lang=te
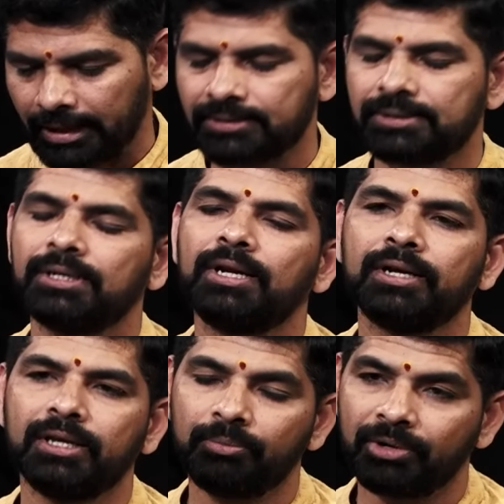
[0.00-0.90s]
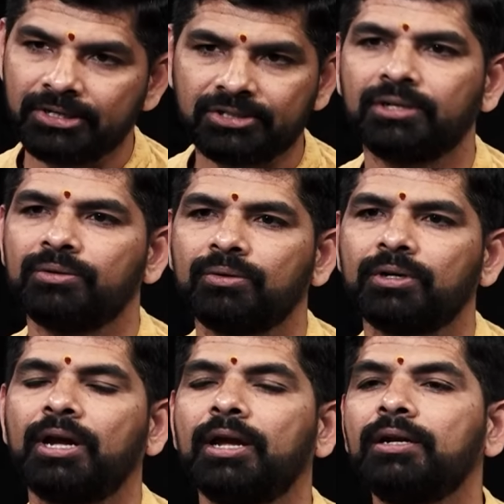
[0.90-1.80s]
ఎక్స్టర్నల్గా ఏ పని
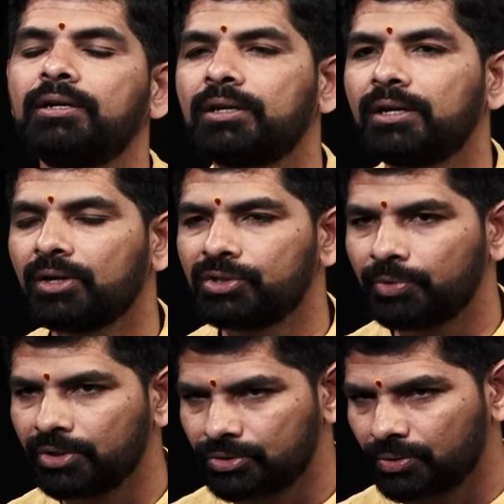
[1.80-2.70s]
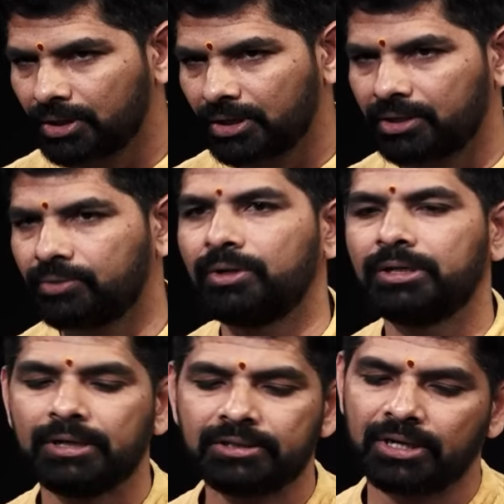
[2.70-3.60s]
చేయకుండా ఇంటర్నల్గా స్పిరిచువల్గా కనుక
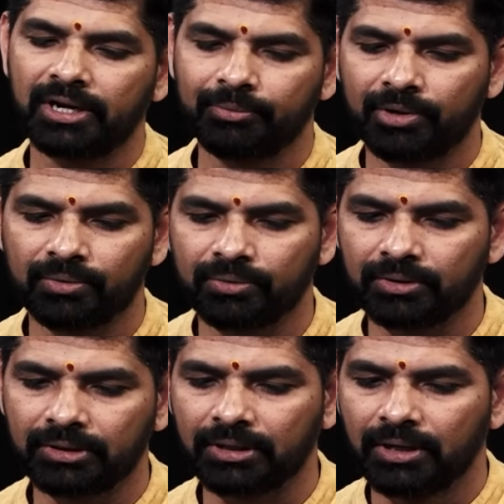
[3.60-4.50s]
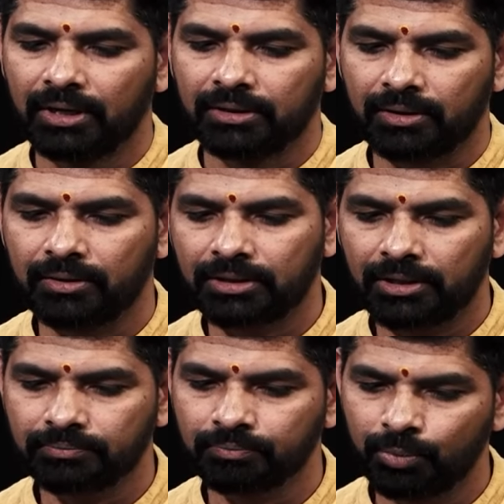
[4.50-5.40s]
ఉంటే వీళ్ళకి చాలా బాగుంటుంది తర్వాత
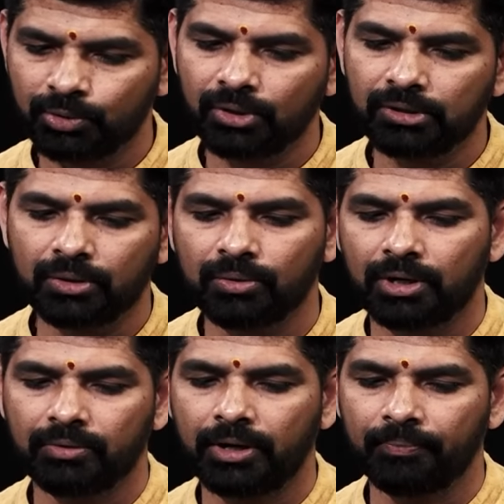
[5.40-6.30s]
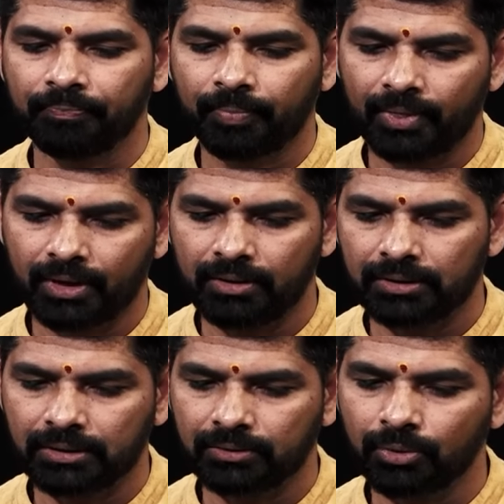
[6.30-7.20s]
పుత్రులతో గొడవ
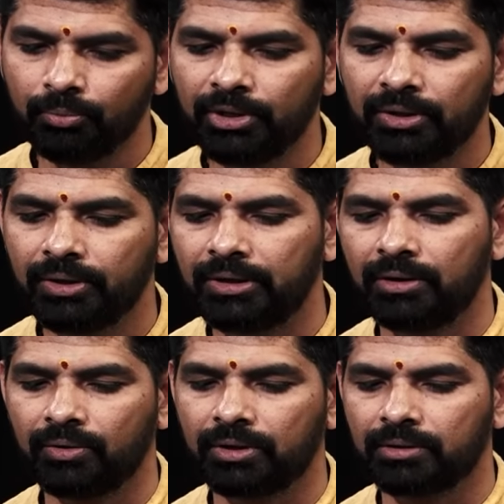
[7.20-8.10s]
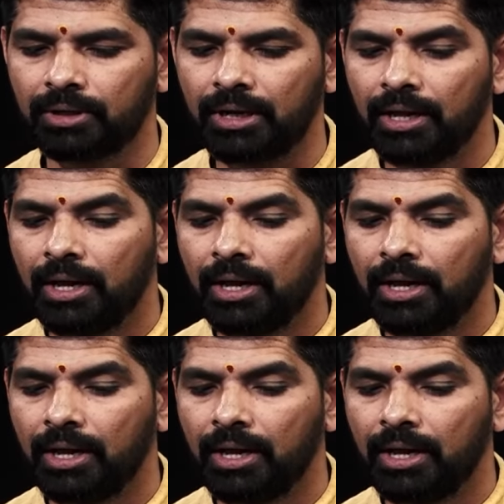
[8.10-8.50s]
తర్వాత తొమ్మిదో ఇంట్లో ఉండడంతో